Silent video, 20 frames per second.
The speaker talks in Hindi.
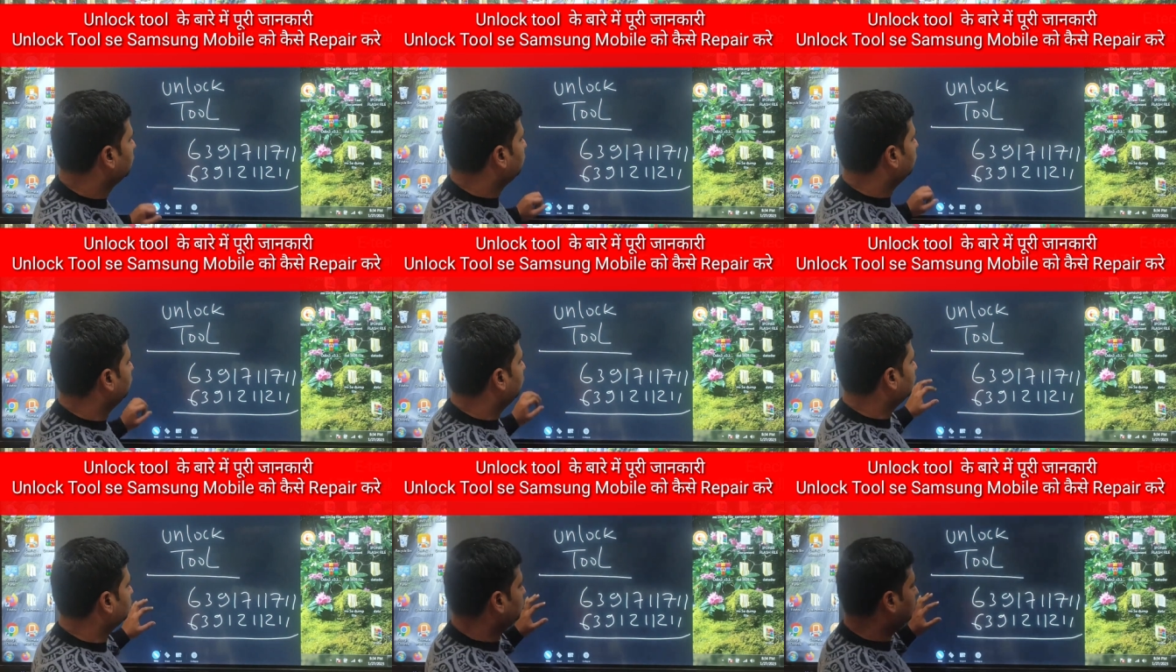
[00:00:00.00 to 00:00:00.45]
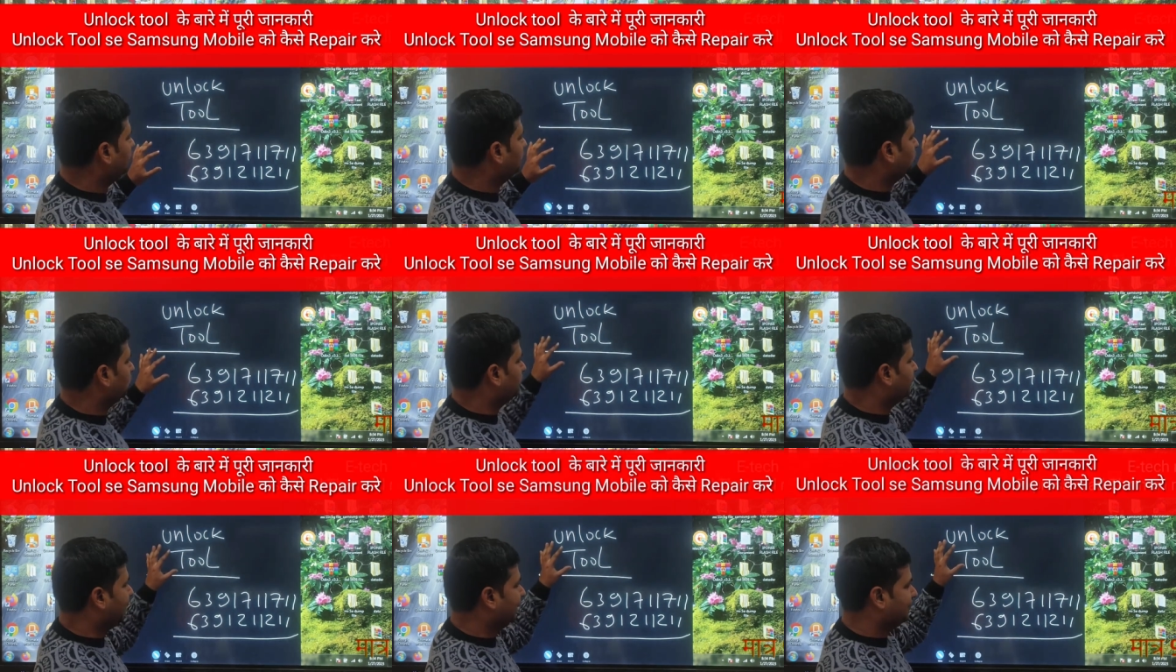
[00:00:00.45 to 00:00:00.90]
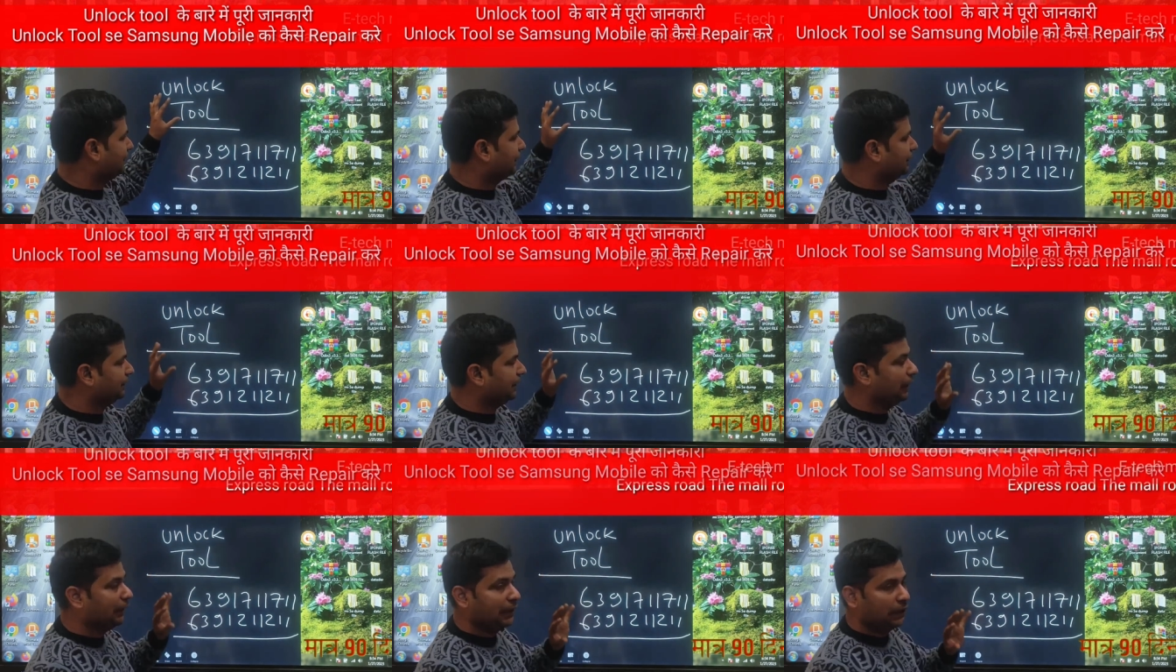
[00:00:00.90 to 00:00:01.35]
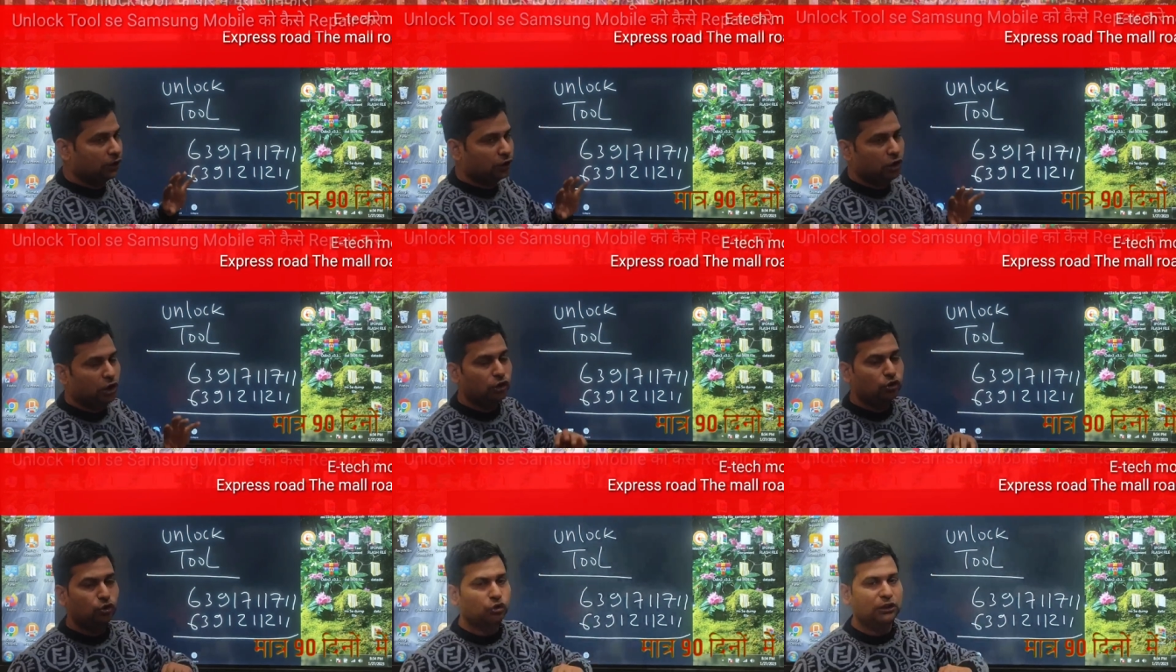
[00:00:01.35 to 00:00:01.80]
तो दोस्तों हम लोग बात करते हैं कि
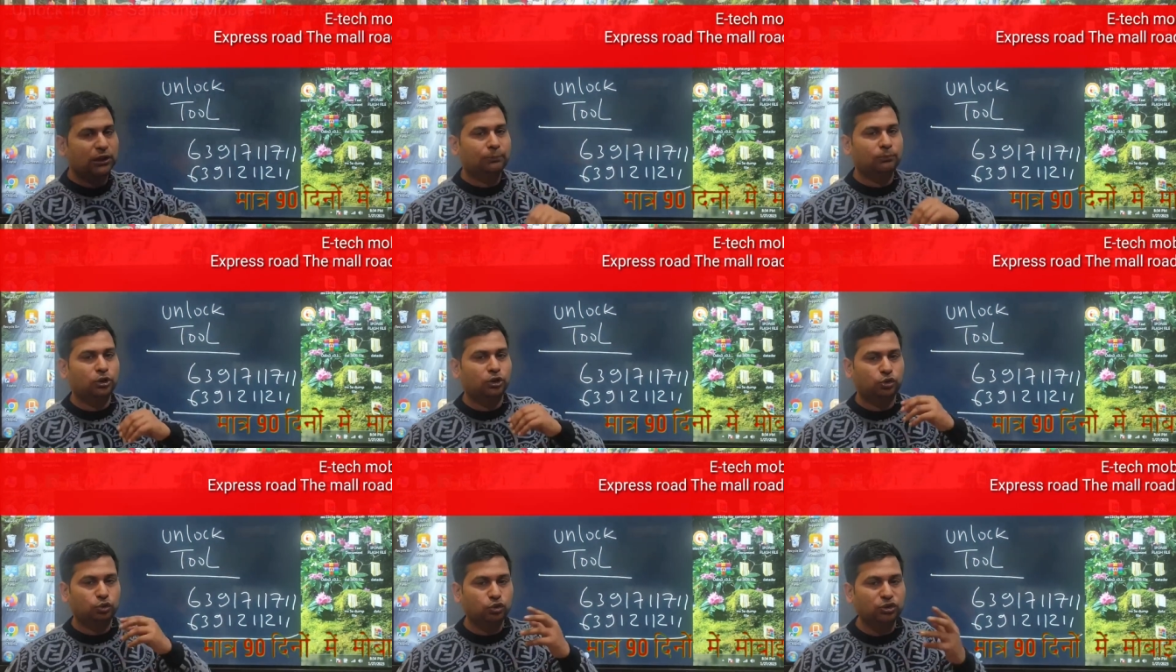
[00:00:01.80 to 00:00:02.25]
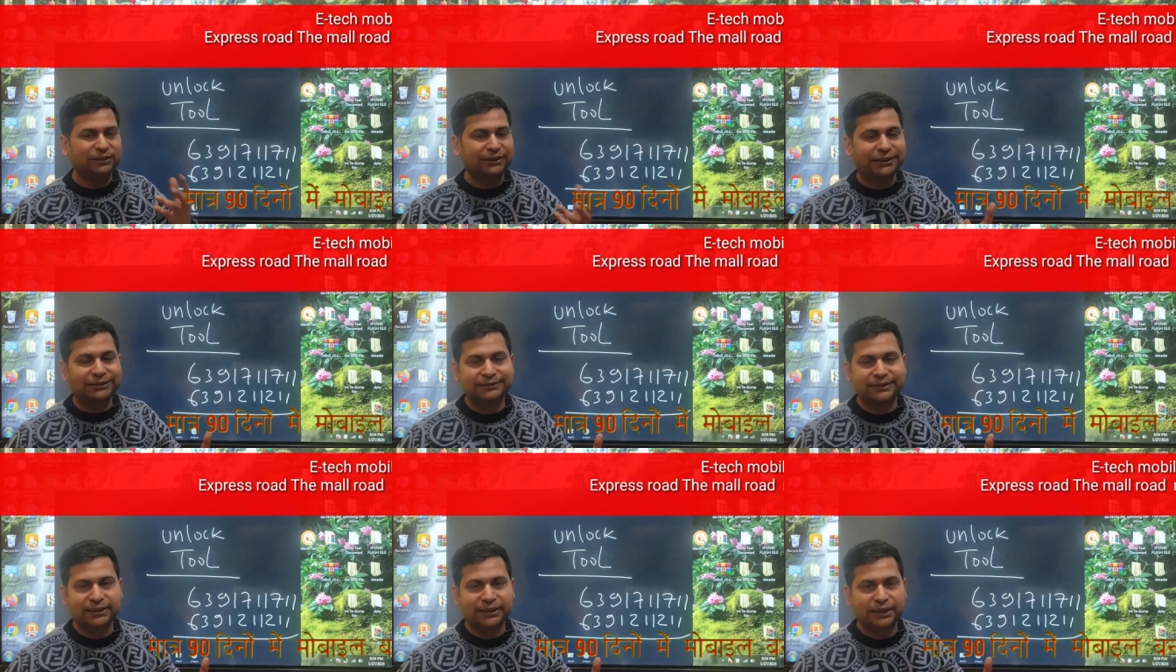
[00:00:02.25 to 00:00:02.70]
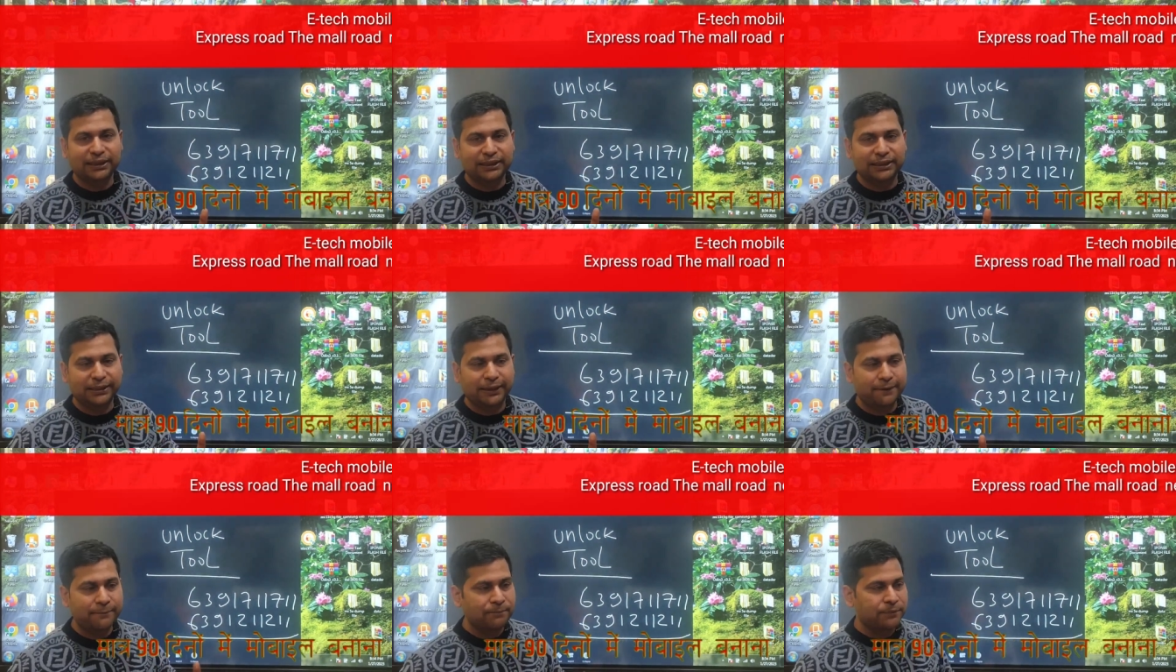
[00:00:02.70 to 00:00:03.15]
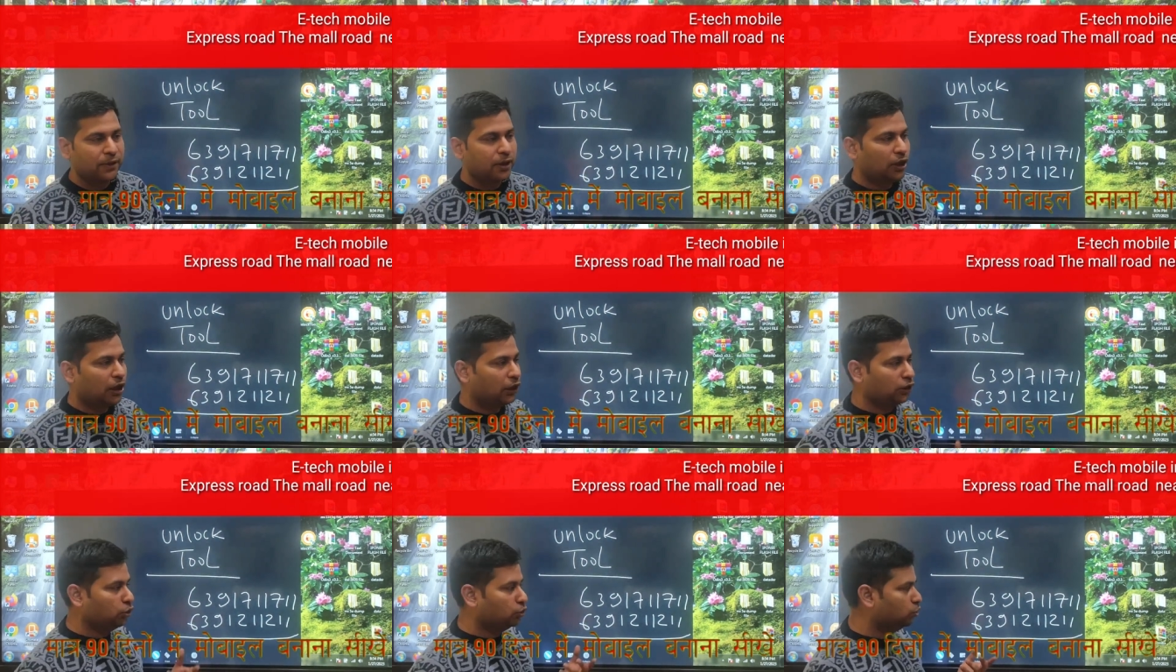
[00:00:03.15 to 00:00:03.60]
अनलॉक टूल का हम लोग यूज़ कैसे करेंगे
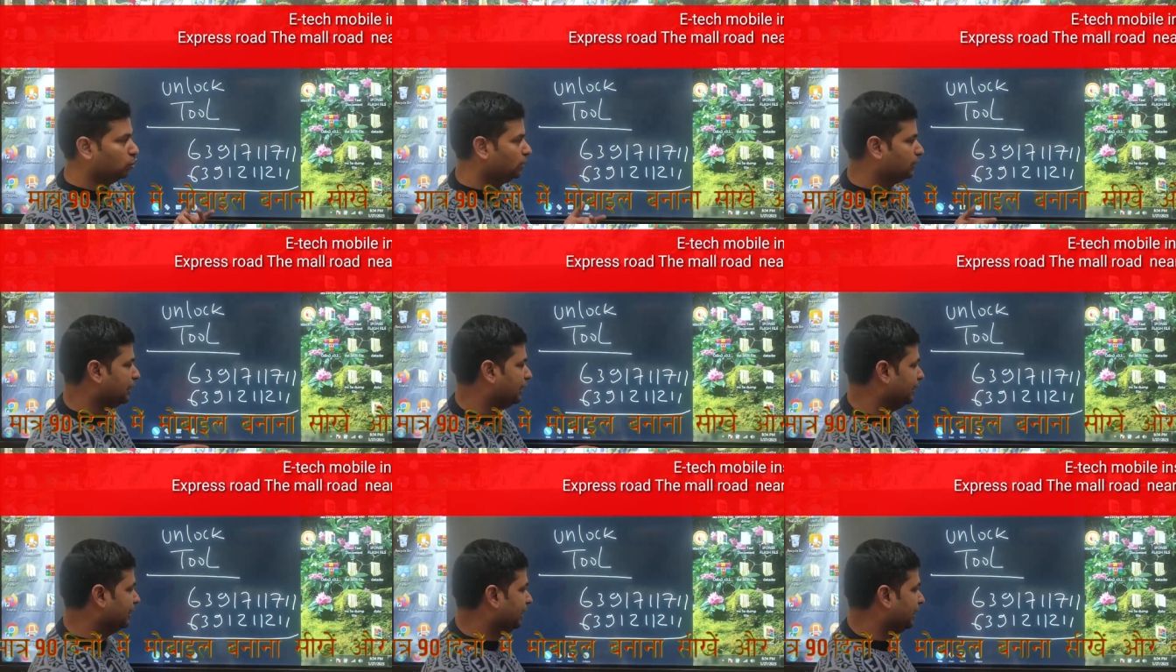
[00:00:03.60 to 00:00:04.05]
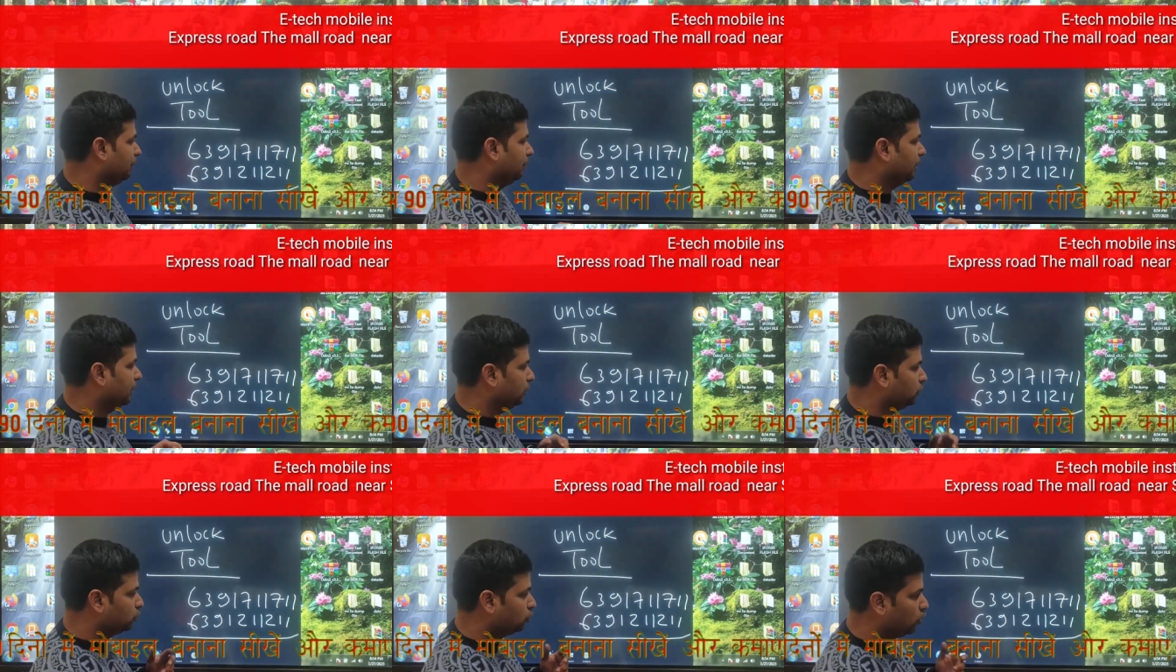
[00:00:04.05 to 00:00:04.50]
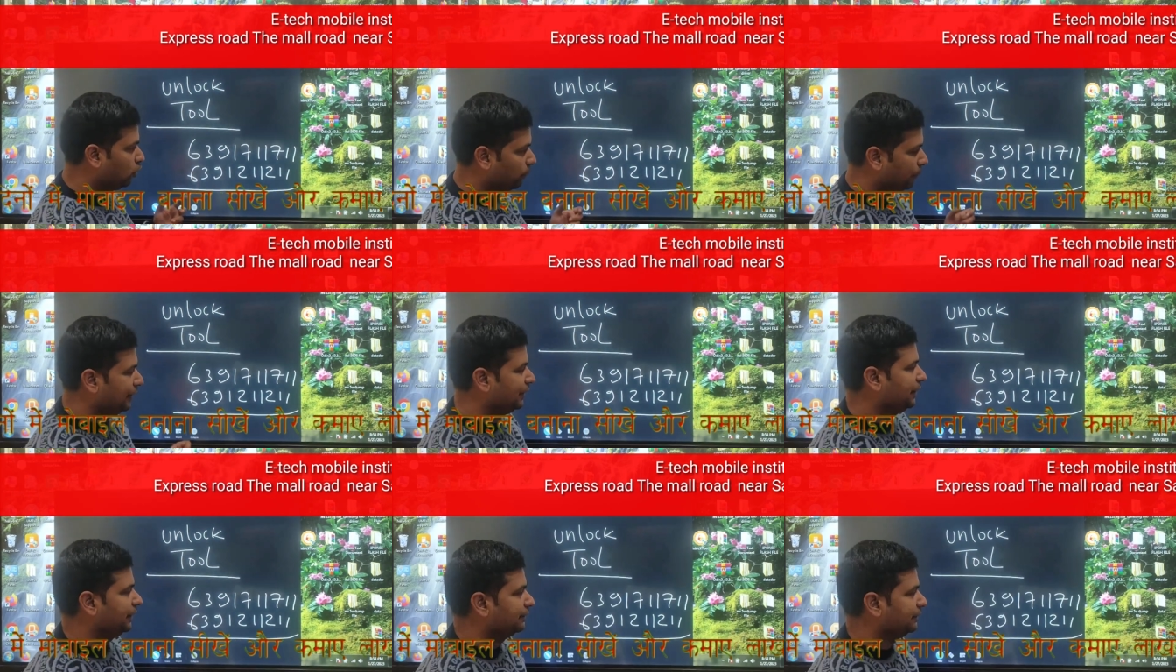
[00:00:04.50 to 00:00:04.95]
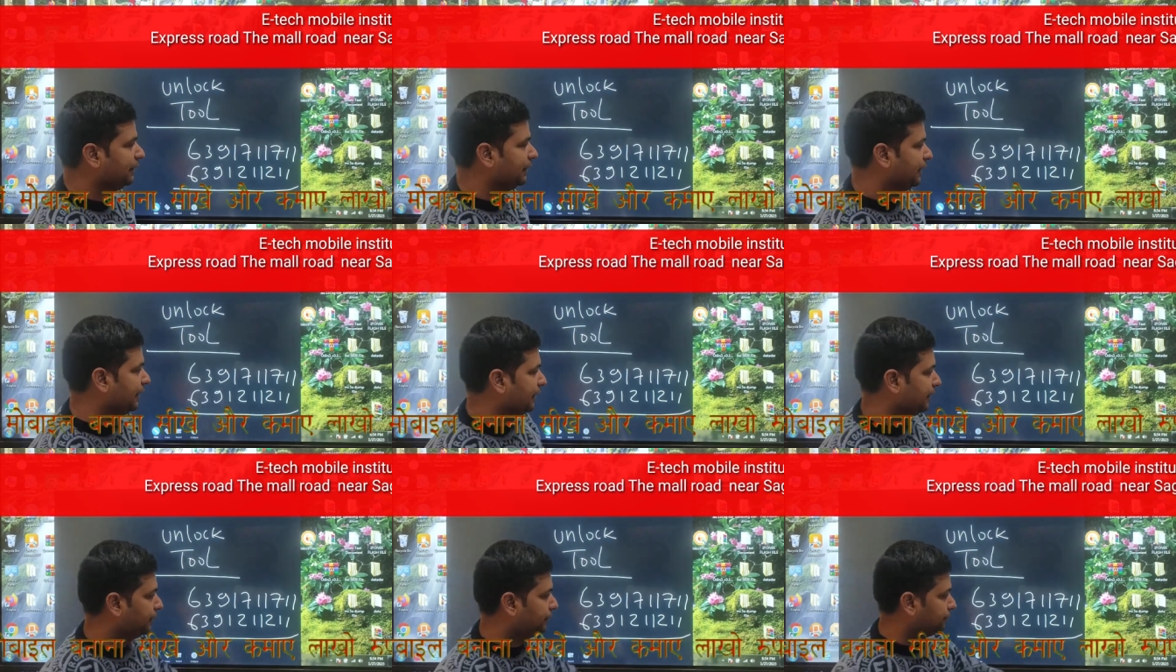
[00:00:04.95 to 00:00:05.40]
और यूज़ करने के बाद इसको ओपन कैसे
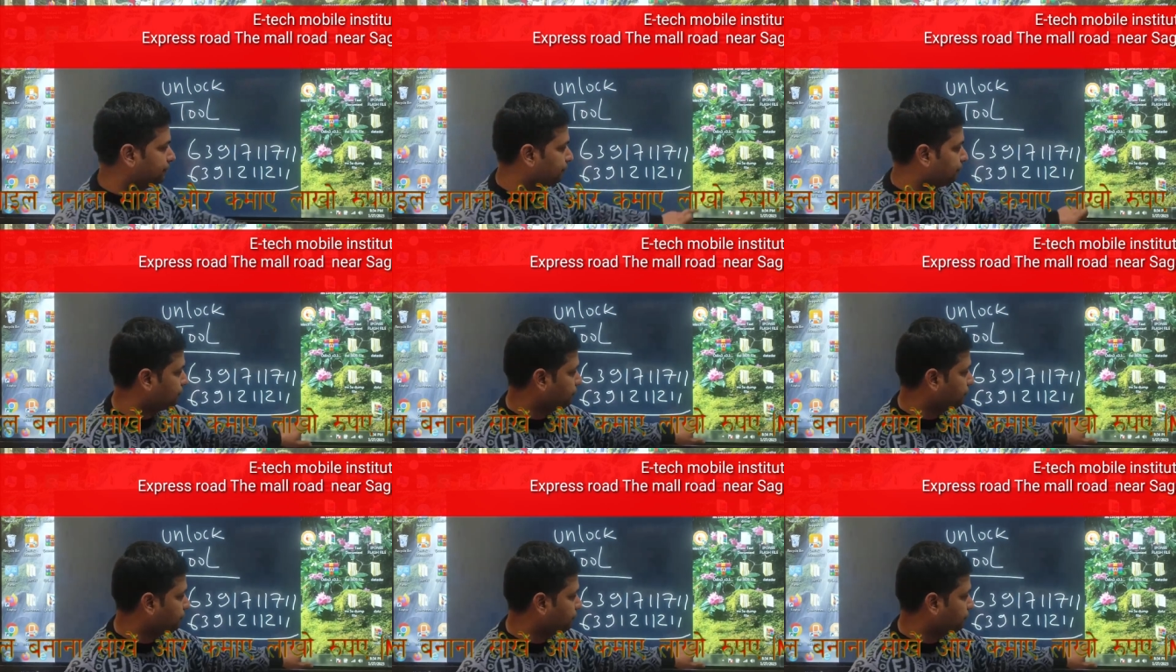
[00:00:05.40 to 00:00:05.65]
करेंगे